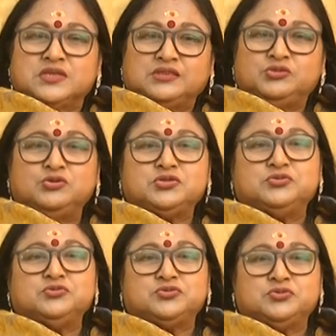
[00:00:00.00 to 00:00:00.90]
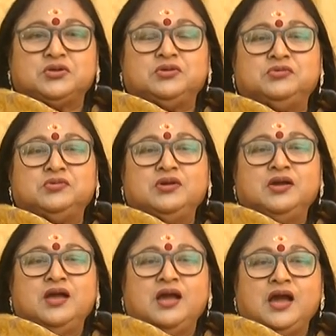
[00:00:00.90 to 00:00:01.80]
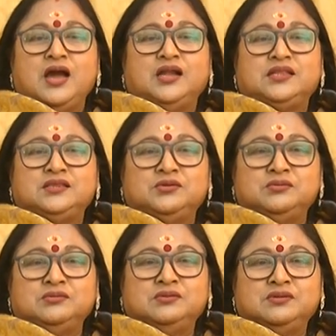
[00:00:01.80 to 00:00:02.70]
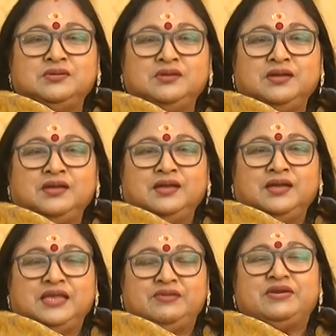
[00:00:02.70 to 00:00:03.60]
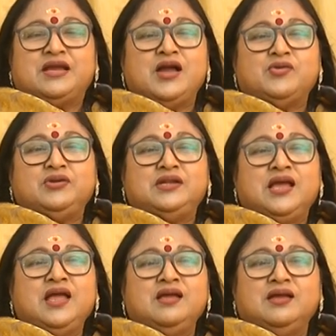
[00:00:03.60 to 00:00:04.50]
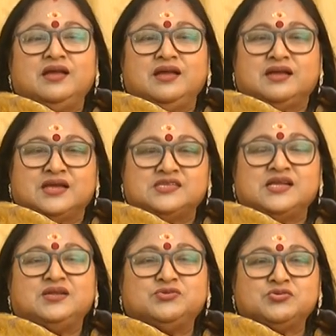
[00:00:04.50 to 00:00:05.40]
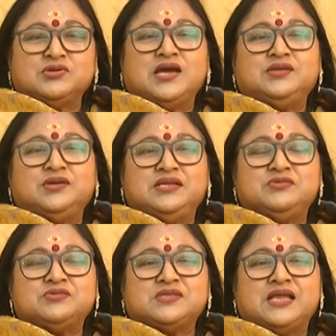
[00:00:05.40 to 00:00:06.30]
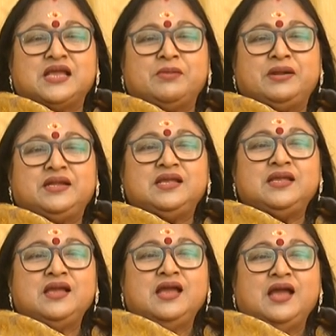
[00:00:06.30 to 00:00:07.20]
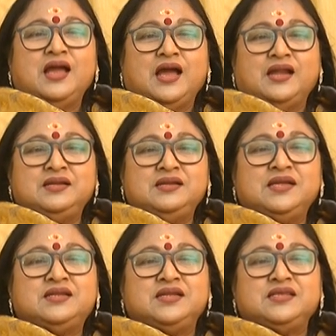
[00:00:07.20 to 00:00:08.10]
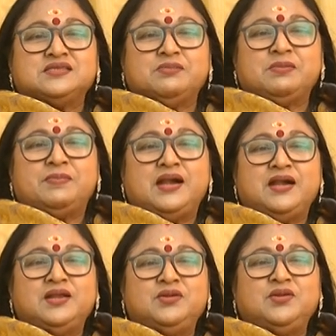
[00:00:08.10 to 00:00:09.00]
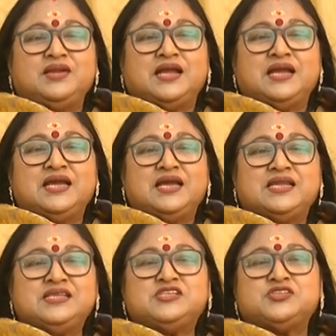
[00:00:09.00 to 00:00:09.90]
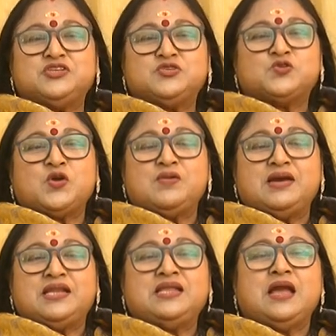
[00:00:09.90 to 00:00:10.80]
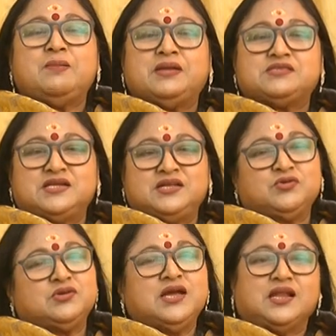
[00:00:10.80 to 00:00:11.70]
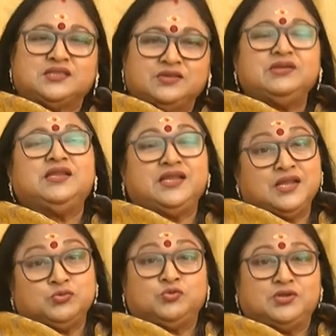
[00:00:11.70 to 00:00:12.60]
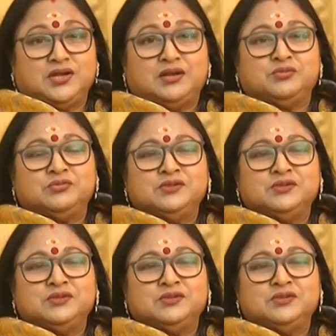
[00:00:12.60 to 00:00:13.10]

సంతోషం సుఖం ఆనందం ఇవి కాకుండా కష్టాలు సుఖాలు అన్నీ వస్తాయి కాబట్టి అన్నిటినీ సమపాళ్లల్లో రంగరించి తీసుకోవాలని ఆ పచ్చడి యొక్క అర్థం అని నేను అనుకుంటున్నాను